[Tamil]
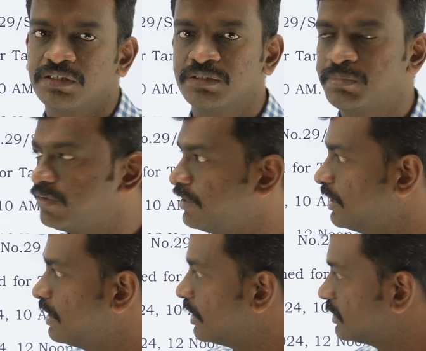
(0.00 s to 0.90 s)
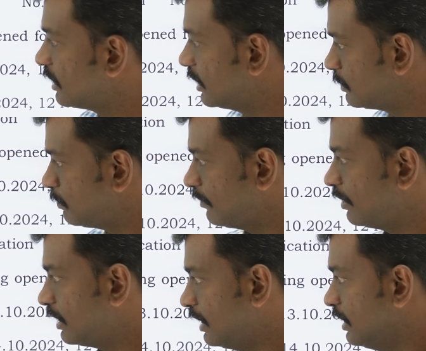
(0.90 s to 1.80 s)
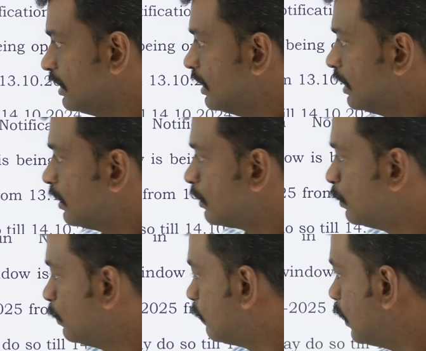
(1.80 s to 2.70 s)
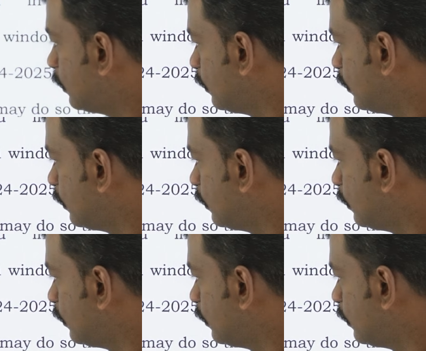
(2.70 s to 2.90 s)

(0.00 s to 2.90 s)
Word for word: இது பண்ண வேண்டியதில்லை ரெசிக்னேஷன் பண்ண வேண்டியதில்லை ஹூ வாண்ட்